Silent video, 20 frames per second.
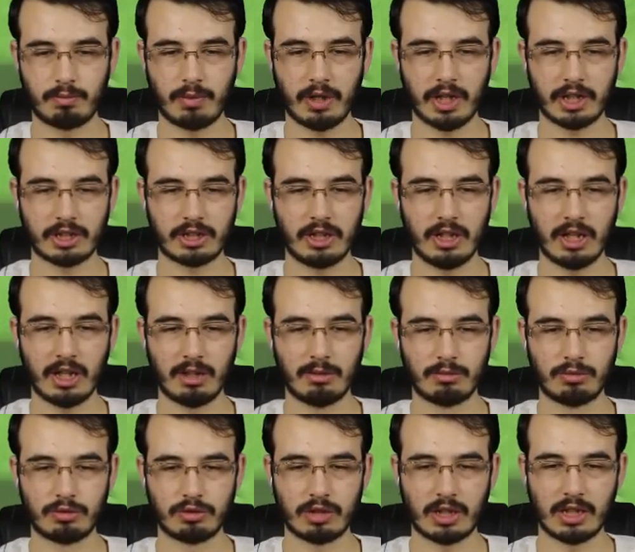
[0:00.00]
başlayalım
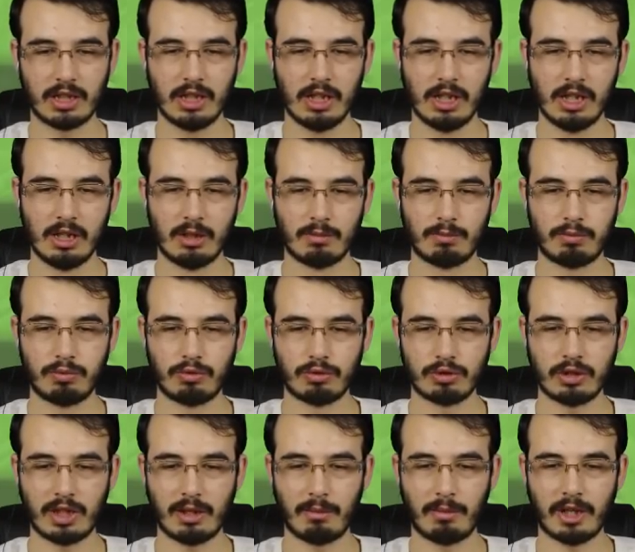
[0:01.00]
buradan.
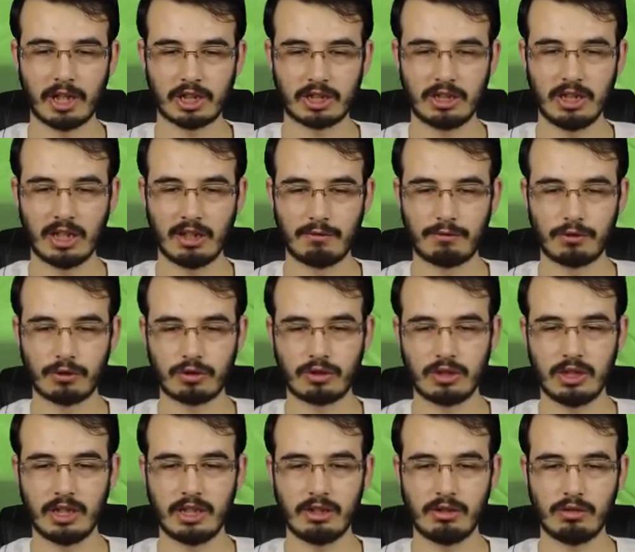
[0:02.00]
Buradan başlayalım
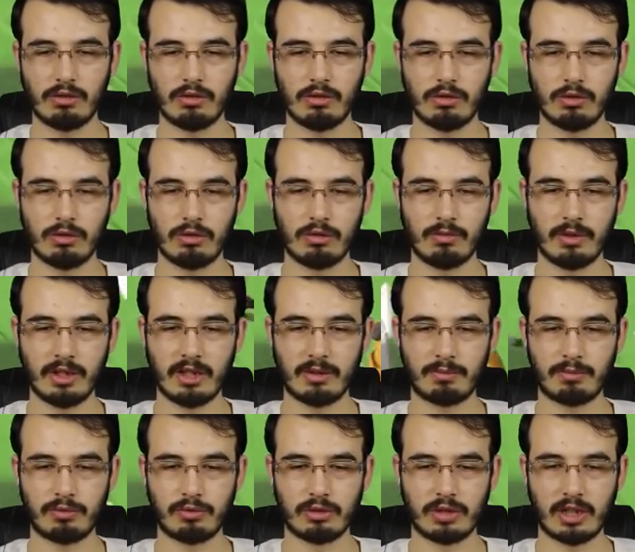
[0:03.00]
Foxy'leri öldürmeye.
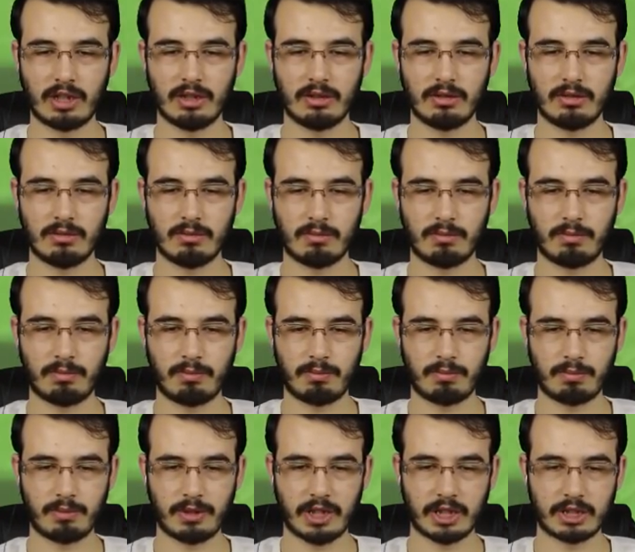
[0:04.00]
Buradan
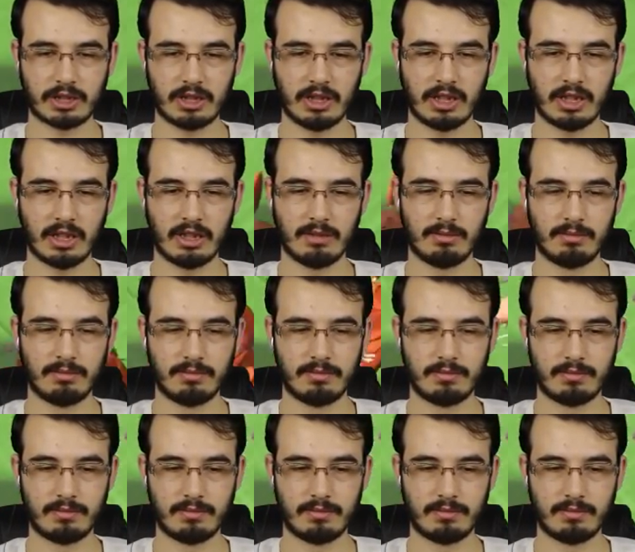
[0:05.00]
başlayalım.